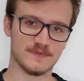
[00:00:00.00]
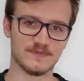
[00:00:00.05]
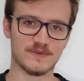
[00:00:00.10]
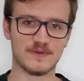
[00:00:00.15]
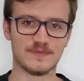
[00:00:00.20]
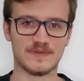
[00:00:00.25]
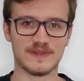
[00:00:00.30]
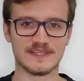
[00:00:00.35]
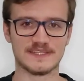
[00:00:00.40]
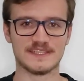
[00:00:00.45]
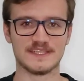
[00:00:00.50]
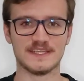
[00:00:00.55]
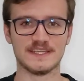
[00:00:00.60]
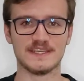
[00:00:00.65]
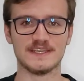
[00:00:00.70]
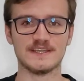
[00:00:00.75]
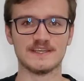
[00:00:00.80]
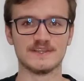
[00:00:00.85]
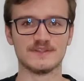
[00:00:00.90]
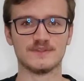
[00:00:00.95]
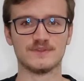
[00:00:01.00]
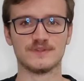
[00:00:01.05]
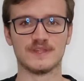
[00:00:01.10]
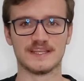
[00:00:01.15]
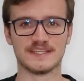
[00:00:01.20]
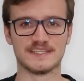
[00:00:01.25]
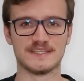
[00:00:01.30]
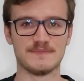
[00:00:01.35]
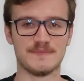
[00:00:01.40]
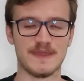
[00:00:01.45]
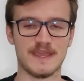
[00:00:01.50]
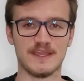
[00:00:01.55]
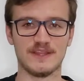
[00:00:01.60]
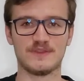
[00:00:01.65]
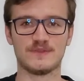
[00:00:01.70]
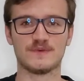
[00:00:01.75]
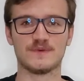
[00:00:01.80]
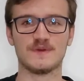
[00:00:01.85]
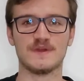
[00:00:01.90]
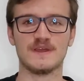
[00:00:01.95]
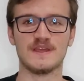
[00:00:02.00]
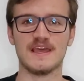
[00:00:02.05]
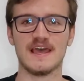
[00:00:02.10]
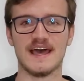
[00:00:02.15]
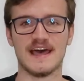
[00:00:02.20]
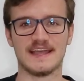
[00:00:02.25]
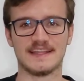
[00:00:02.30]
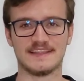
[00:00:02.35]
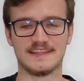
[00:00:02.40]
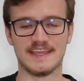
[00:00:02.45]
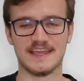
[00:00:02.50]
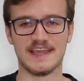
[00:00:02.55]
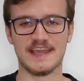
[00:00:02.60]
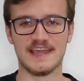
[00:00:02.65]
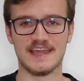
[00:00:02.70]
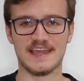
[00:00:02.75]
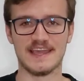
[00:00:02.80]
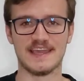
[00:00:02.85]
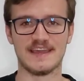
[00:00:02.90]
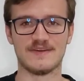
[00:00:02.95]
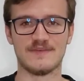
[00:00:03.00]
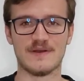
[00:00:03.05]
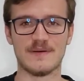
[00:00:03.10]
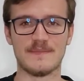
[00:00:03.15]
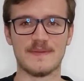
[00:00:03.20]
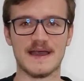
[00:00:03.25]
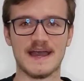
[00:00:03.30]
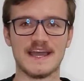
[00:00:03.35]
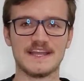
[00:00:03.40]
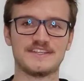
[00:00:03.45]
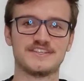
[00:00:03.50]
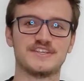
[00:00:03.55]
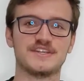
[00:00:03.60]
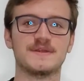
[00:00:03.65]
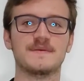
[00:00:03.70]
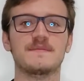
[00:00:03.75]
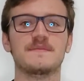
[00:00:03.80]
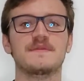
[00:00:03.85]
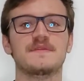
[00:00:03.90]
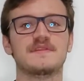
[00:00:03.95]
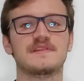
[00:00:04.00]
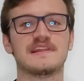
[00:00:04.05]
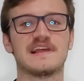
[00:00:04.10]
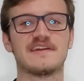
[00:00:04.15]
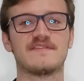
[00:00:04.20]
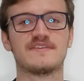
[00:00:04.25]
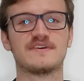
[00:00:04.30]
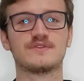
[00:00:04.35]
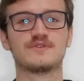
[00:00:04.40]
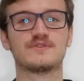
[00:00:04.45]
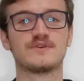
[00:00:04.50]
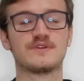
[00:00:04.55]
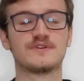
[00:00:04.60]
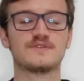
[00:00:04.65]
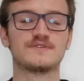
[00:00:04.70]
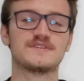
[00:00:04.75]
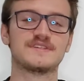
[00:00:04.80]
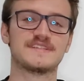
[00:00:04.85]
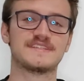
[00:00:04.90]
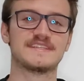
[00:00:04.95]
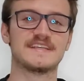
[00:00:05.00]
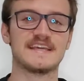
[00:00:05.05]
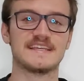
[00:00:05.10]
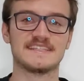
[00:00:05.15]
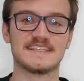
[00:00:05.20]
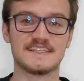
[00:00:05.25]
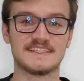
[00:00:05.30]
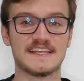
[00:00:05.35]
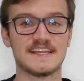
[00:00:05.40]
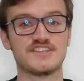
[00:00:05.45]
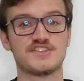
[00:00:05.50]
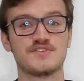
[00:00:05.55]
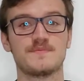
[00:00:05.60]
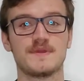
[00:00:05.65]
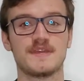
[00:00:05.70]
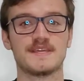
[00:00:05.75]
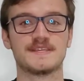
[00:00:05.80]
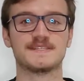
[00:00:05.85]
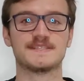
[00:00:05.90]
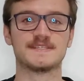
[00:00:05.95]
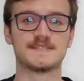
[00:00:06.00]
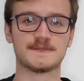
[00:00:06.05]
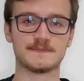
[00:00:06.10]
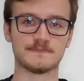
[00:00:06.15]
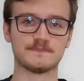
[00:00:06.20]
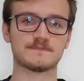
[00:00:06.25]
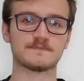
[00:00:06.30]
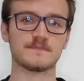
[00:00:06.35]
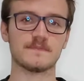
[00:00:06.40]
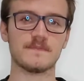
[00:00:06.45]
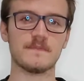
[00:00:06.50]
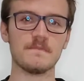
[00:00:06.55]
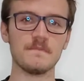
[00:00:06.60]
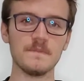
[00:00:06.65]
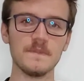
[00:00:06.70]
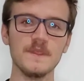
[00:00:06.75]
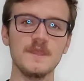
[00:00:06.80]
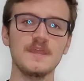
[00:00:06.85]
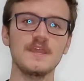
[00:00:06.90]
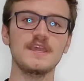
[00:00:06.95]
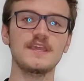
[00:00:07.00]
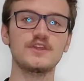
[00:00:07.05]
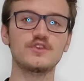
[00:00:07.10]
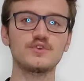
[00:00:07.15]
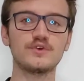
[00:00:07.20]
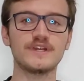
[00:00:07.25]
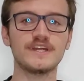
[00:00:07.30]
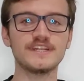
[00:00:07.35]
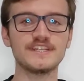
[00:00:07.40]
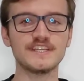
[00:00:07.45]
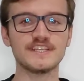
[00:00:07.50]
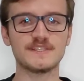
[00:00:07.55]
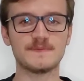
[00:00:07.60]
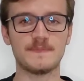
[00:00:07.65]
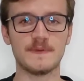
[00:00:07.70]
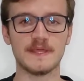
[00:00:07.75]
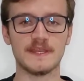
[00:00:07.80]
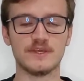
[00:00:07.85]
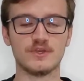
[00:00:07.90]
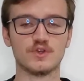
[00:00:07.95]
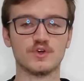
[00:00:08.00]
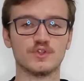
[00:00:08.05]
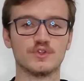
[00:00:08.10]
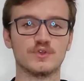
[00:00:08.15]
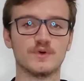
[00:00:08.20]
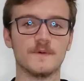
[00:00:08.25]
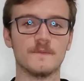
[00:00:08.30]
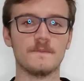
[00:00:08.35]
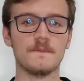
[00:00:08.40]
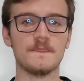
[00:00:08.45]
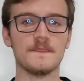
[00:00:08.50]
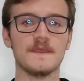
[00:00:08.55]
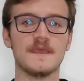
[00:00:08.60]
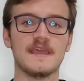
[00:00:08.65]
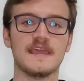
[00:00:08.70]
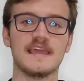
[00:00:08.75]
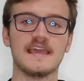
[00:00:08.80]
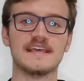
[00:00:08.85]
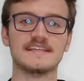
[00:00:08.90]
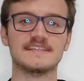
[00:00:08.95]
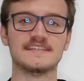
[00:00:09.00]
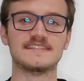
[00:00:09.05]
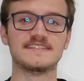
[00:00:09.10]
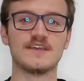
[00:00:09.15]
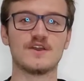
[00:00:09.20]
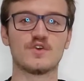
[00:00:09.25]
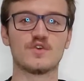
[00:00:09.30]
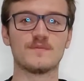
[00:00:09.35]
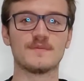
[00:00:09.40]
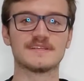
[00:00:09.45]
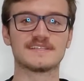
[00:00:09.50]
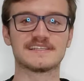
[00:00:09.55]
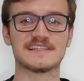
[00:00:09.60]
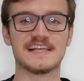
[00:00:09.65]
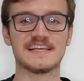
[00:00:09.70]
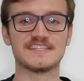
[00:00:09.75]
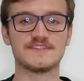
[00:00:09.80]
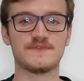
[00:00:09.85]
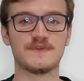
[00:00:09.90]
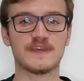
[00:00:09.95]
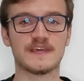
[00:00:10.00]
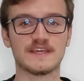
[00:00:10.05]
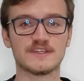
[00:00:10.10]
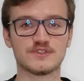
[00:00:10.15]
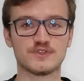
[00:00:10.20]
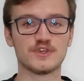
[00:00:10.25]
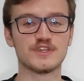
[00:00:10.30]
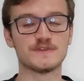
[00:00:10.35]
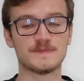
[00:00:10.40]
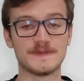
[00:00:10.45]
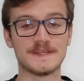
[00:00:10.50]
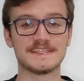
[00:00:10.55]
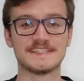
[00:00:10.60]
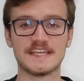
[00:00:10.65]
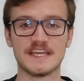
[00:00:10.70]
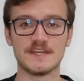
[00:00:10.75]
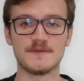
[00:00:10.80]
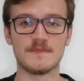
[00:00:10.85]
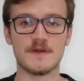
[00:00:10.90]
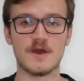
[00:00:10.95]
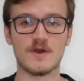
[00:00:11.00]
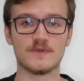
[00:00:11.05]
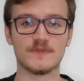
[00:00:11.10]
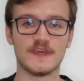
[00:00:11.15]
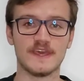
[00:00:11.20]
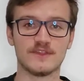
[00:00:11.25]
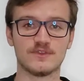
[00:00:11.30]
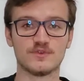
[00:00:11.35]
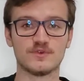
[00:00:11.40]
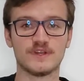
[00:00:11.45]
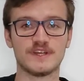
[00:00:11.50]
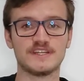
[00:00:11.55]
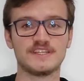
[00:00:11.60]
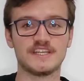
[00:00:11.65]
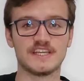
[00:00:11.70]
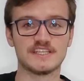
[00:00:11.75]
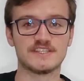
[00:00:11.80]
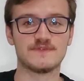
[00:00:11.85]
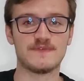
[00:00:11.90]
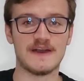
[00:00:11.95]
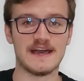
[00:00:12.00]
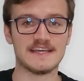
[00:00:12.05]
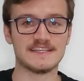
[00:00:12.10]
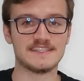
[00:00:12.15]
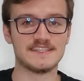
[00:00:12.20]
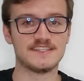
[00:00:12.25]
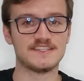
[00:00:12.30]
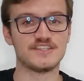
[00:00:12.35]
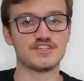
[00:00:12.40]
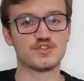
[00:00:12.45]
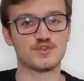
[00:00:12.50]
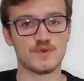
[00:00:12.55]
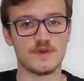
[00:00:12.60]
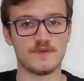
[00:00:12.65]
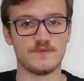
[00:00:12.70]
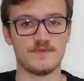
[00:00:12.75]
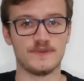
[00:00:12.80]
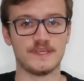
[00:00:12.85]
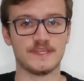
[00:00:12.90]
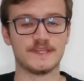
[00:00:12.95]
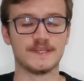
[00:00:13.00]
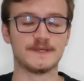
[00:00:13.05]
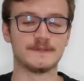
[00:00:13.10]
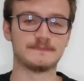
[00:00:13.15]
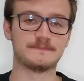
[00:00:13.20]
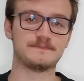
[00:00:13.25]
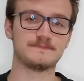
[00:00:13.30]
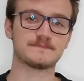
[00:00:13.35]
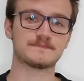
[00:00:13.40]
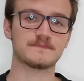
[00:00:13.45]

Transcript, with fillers: vamos falar assim, do nascimento até o abate, leva ao torno de 6 a 7 meses. E durante esse período, existem algumas classificações para esse animal, né, durante as fases de sua vida.